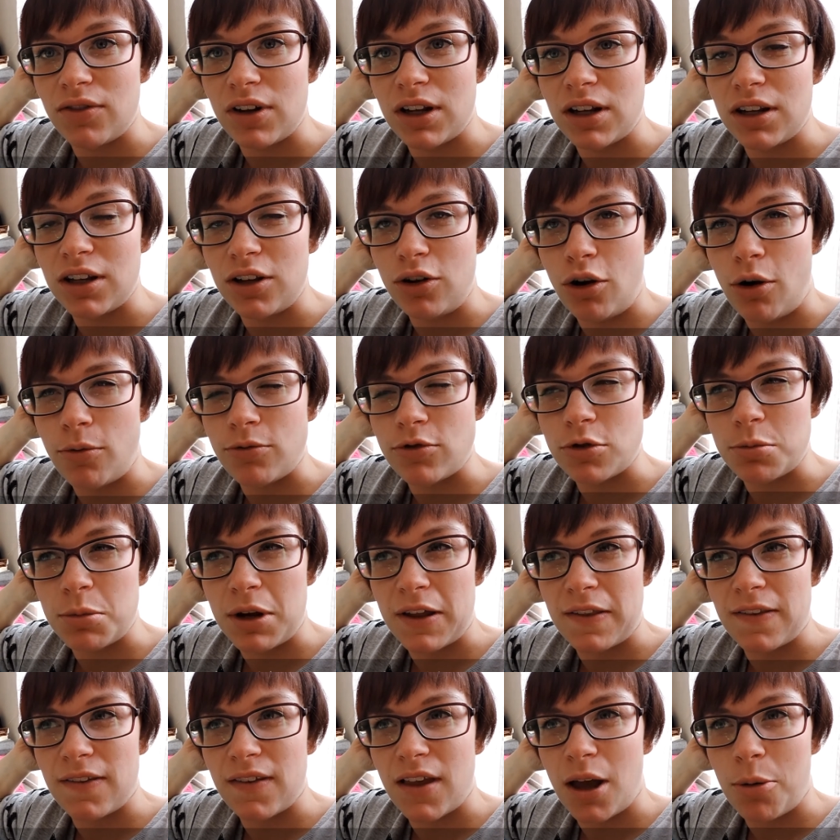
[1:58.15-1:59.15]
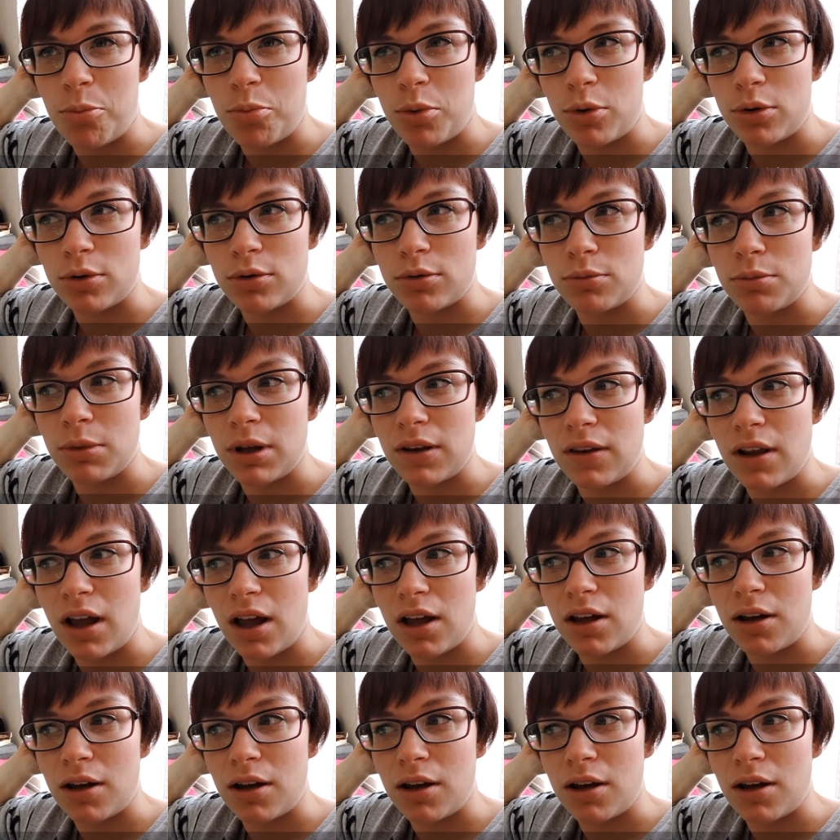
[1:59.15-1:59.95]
weil ich Kopfschmerzen habe und mir es